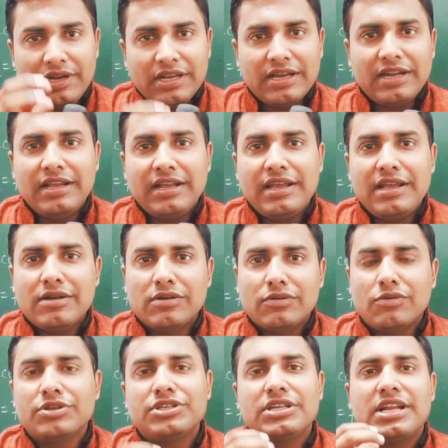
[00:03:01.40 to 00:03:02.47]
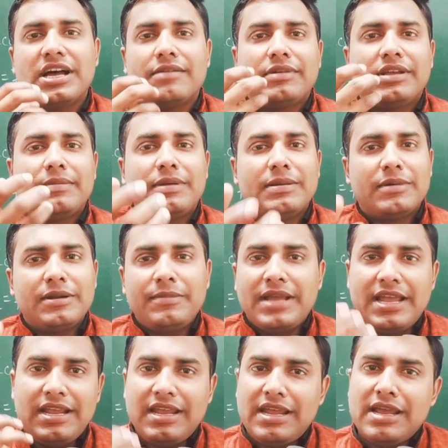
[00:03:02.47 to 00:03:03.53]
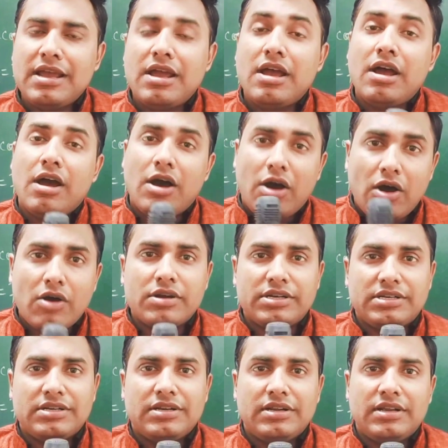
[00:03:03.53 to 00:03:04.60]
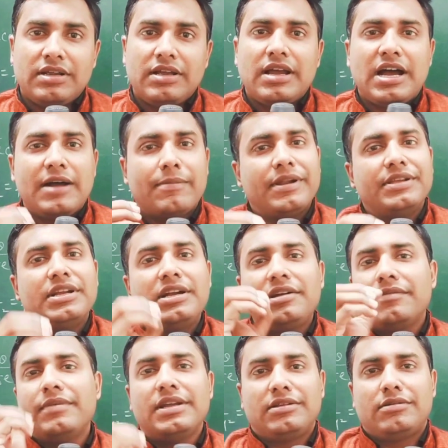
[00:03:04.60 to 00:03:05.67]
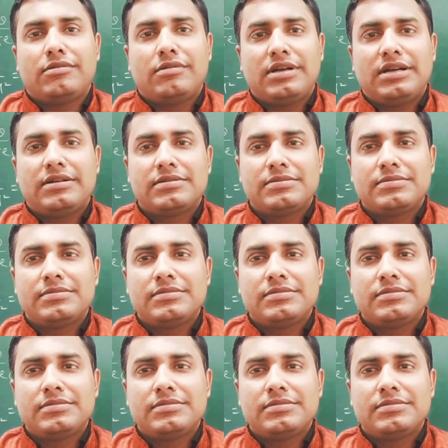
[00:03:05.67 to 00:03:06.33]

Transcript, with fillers: फील करेंगे क्वेश्चन आपके फेवर में आएंगे और आपका रिजल्ट बेहतर होगा